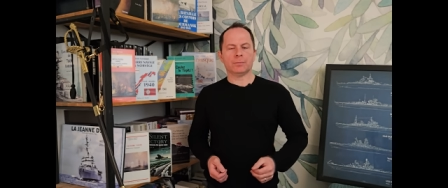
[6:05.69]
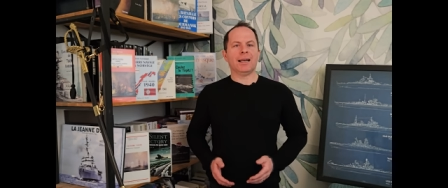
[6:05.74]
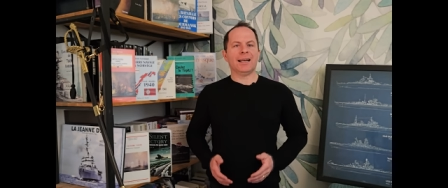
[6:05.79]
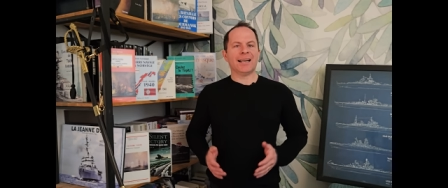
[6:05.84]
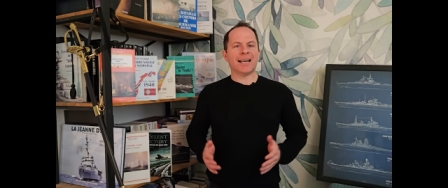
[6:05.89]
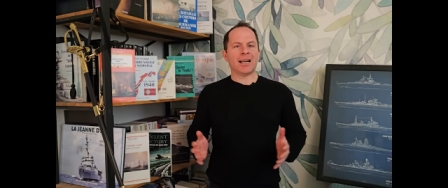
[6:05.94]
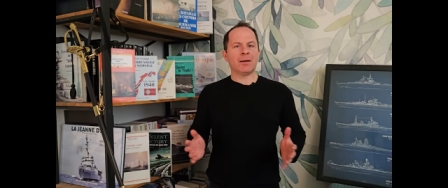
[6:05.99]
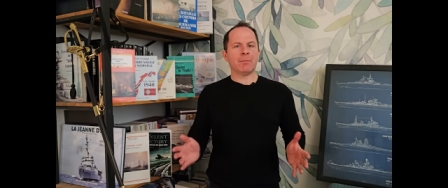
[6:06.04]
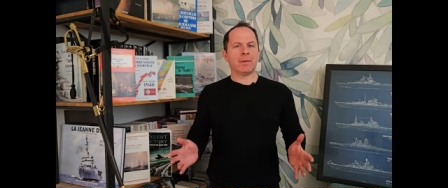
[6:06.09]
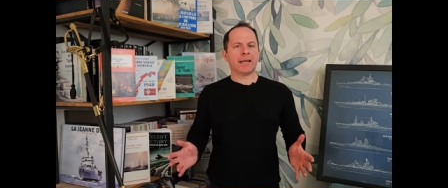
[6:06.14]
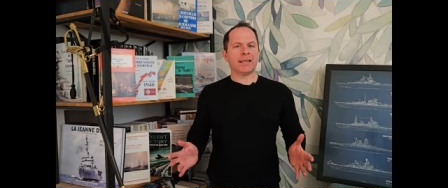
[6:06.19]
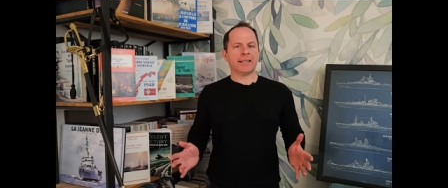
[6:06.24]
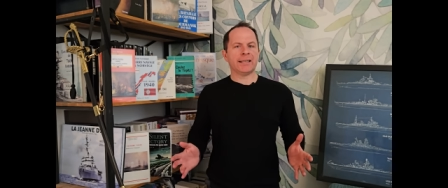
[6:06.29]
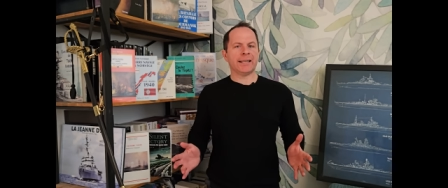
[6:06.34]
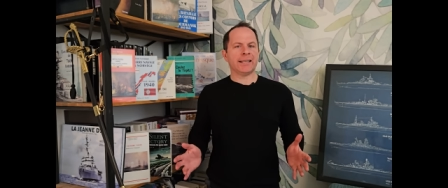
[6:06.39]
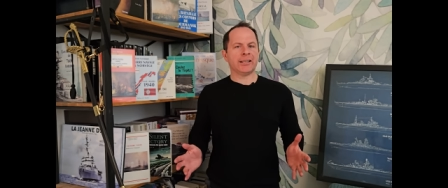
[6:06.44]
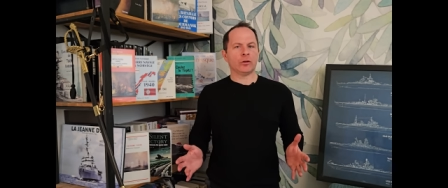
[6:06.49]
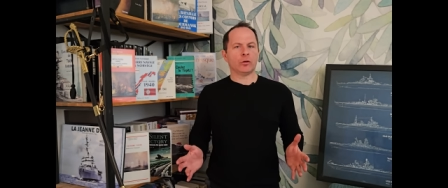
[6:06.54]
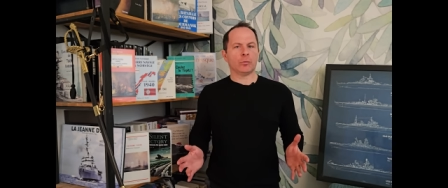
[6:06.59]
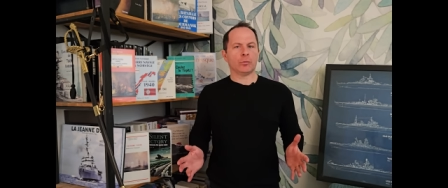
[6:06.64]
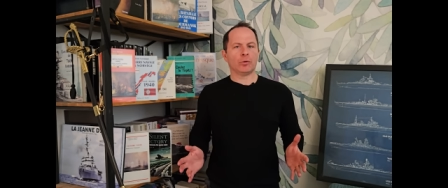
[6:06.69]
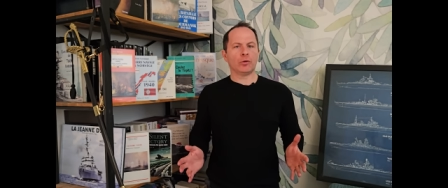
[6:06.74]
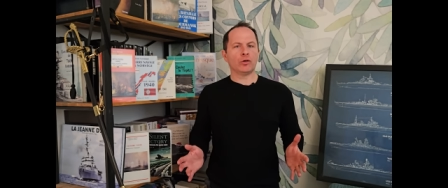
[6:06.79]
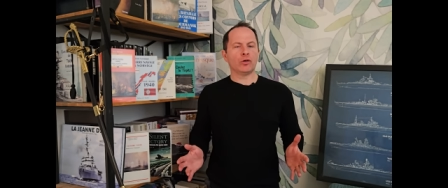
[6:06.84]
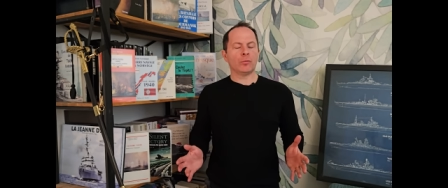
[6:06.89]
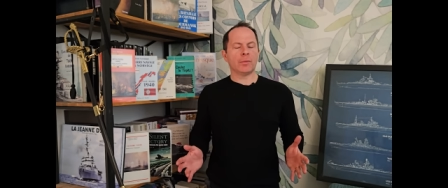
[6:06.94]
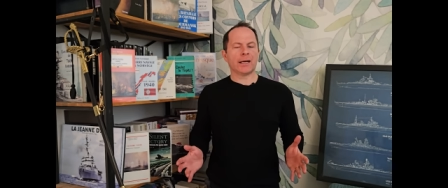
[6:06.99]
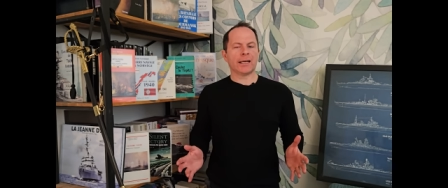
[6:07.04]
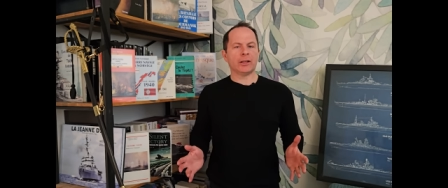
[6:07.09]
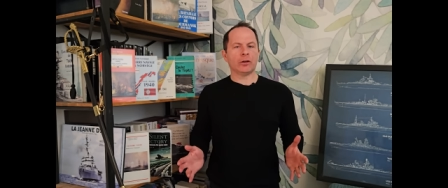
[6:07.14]
L'Allemagne n'ayant plus
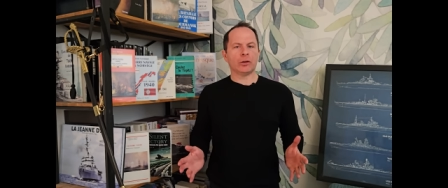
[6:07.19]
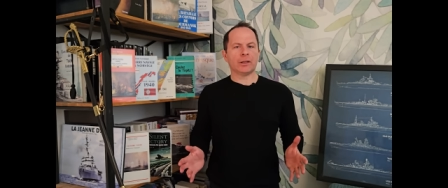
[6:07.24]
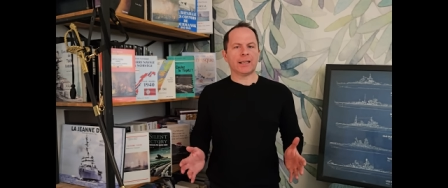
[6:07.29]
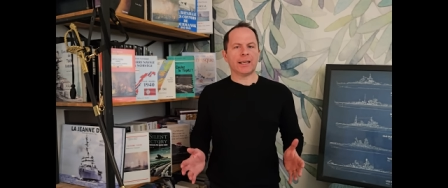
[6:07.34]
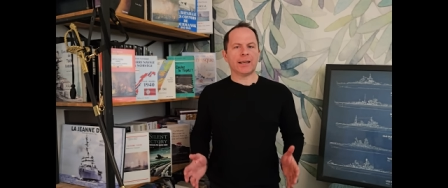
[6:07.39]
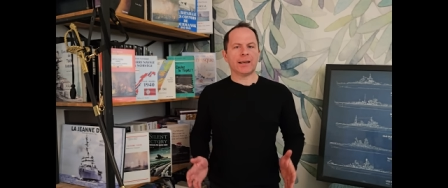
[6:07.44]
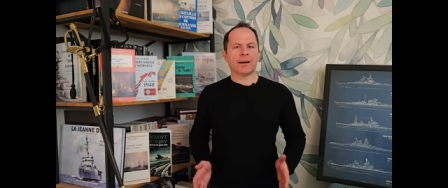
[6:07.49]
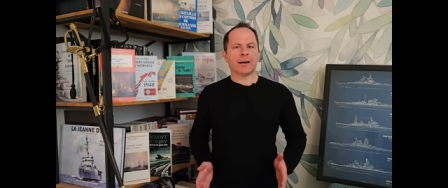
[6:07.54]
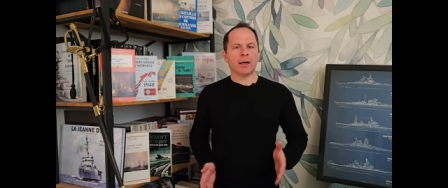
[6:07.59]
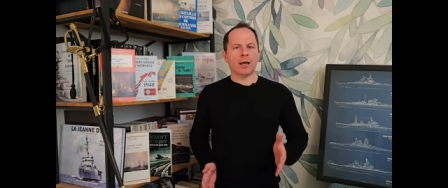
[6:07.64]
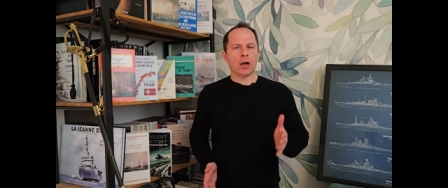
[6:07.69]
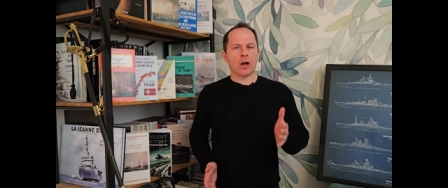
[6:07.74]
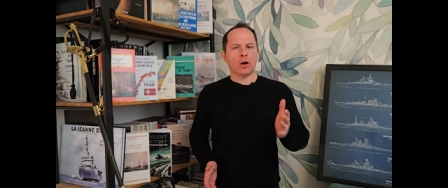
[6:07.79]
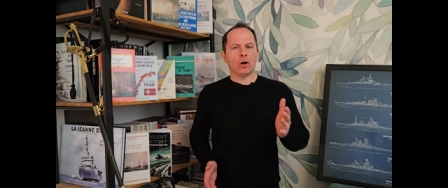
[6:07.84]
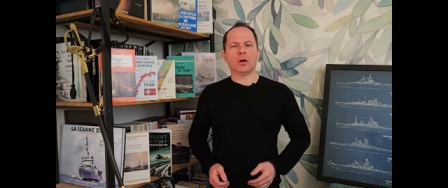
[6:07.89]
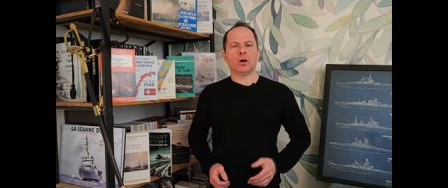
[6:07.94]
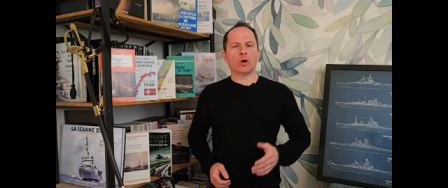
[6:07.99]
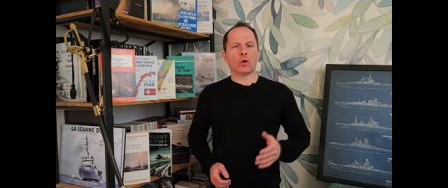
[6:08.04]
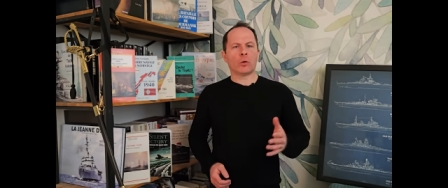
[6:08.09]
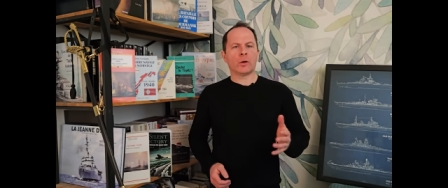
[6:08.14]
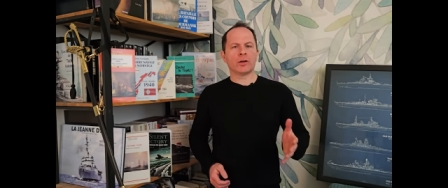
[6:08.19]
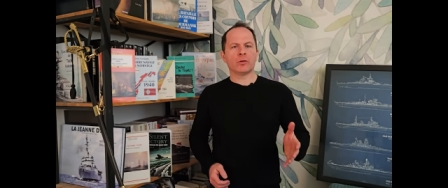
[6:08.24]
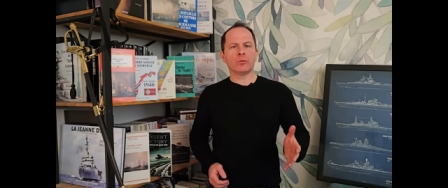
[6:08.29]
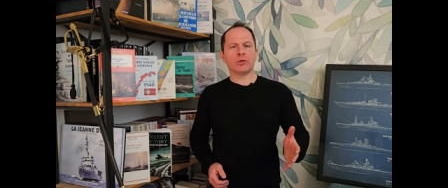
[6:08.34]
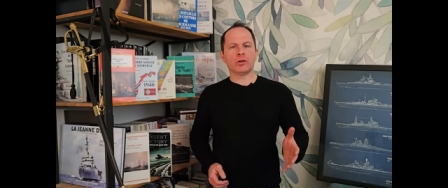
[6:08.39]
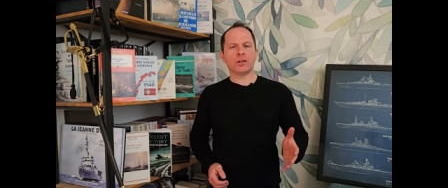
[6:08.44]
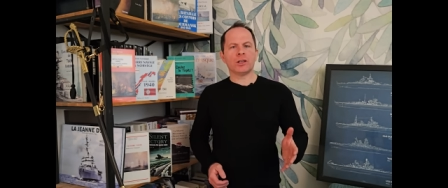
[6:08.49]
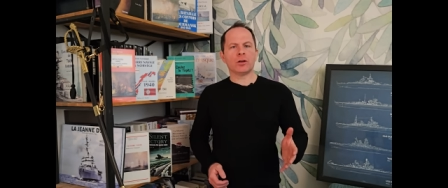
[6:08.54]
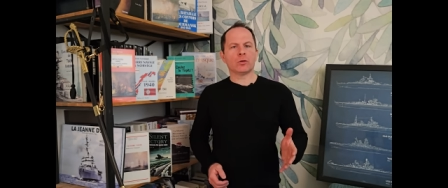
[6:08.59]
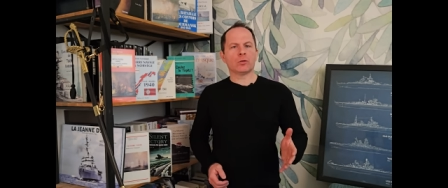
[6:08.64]
de marine de guerre, le
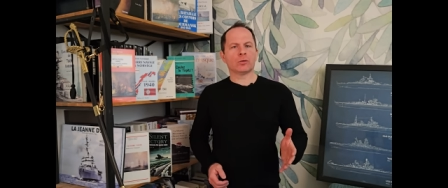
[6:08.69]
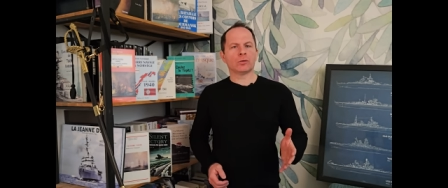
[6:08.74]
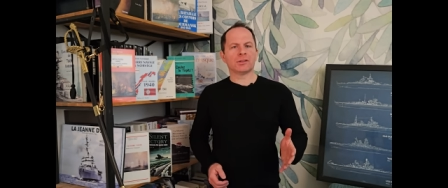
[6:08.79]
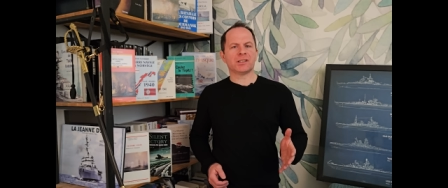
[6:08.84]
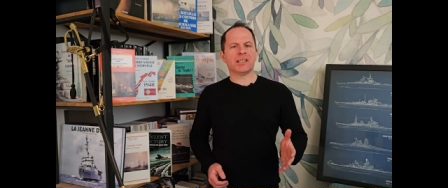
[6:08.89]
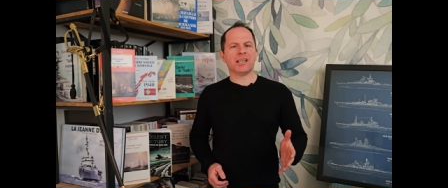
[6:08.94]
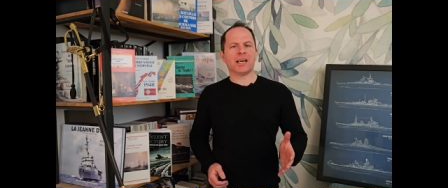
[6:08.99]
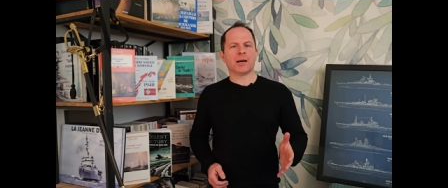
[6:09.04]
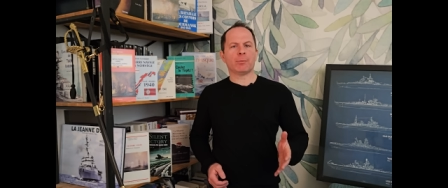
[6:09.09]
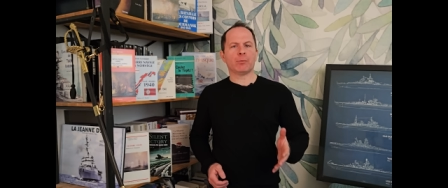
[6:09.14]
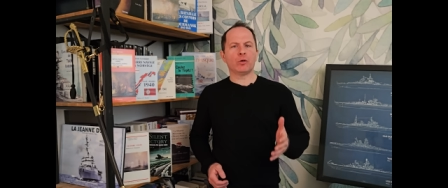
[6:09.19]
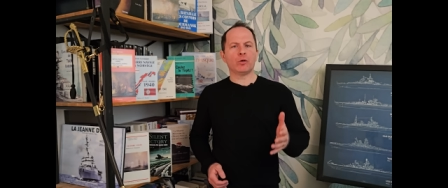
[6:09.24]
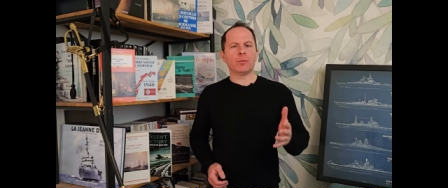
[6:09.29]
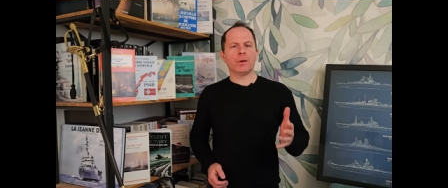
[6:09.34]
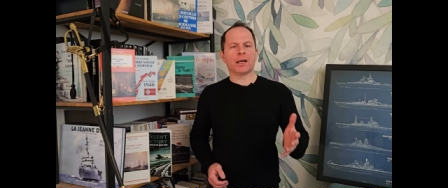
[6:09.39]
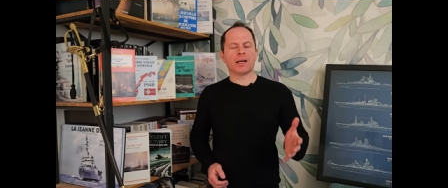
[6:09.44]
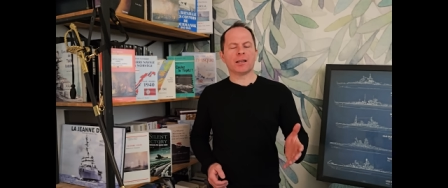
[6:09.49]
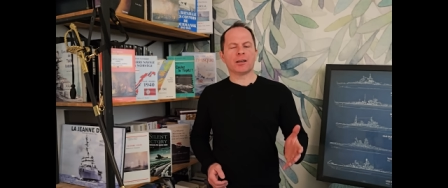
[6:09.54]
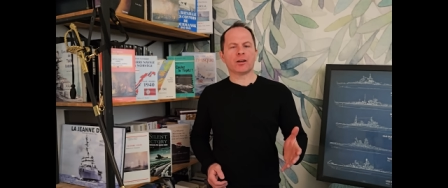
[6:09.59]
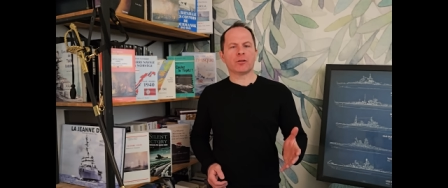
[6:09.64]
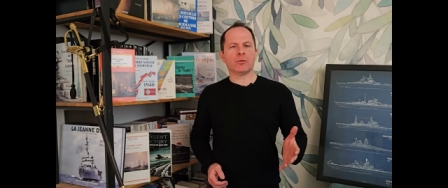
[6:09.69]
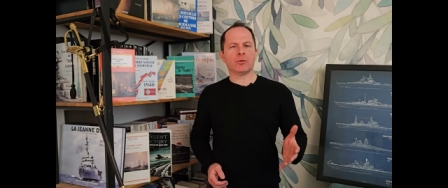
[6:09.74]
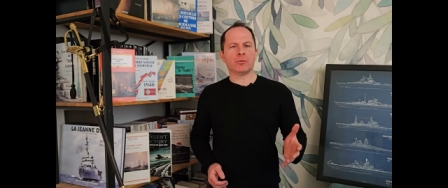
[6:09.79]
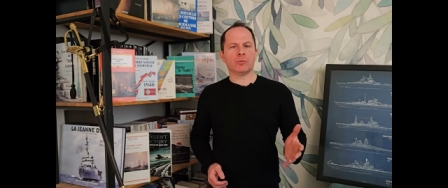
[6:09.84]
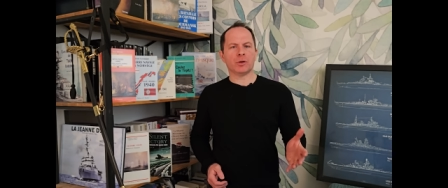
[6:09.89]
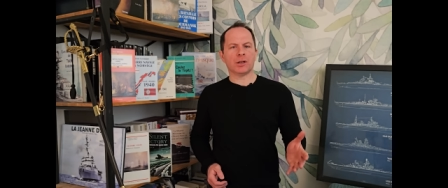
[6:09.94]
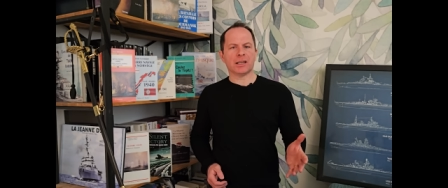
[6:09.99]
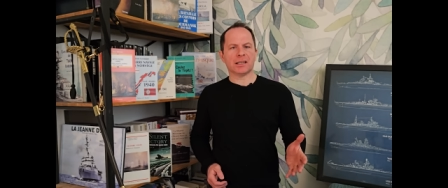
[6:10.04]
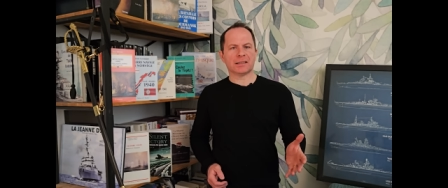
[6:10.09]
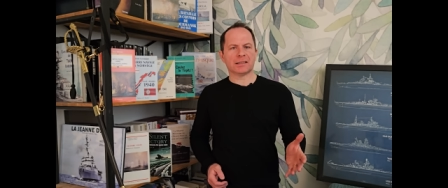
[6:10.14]
Royaume-Uni ne considère plus Berlin comme une
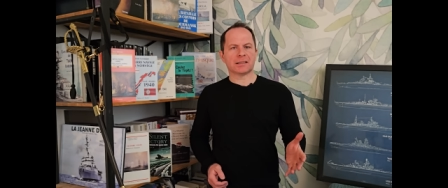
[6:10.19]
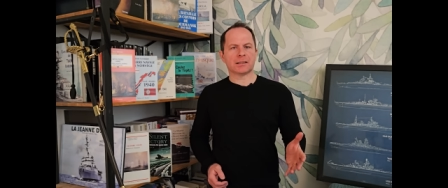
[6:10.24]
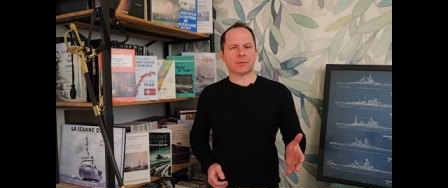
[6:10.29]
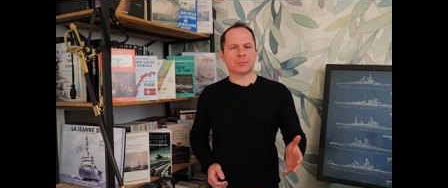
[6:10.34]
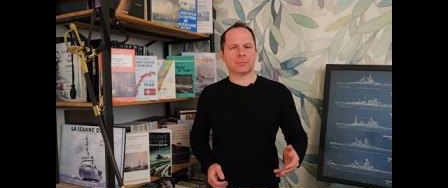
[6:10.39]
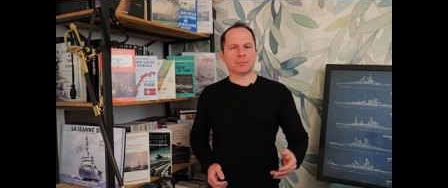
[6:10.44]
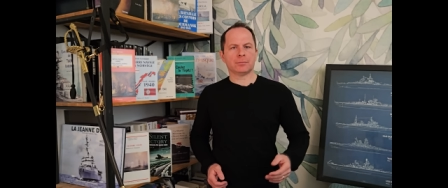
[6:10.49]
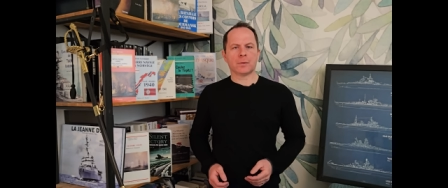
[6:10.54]
menace.